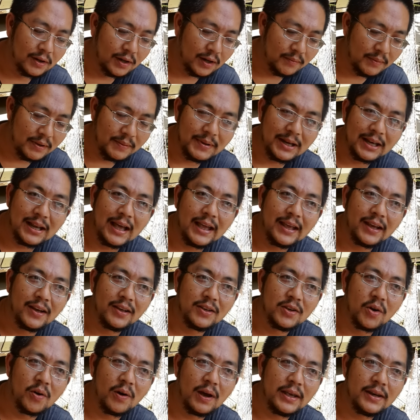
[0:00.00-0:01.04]
ก็ไม่เป็นไร
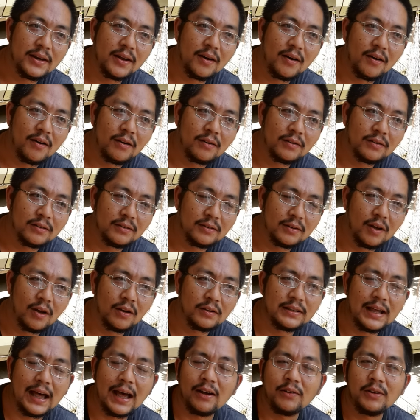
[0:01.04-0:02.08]
ก็ยกให้น้อง น้
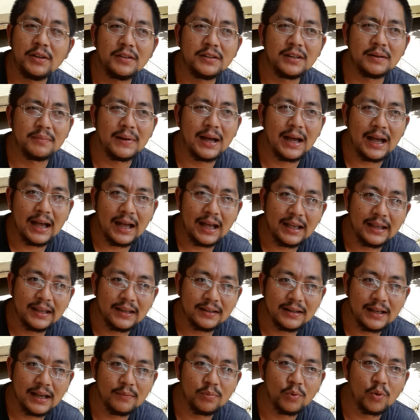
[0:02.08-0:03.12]
องสาวนี่สบาย
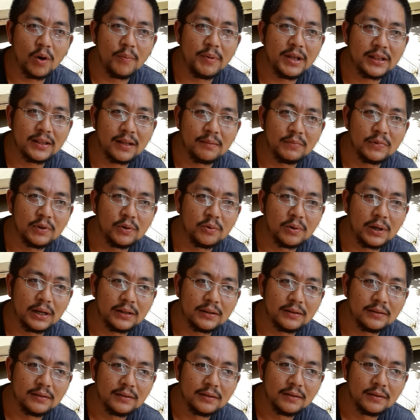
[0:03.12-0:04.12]
ได้ผัวเป็นตำรวจ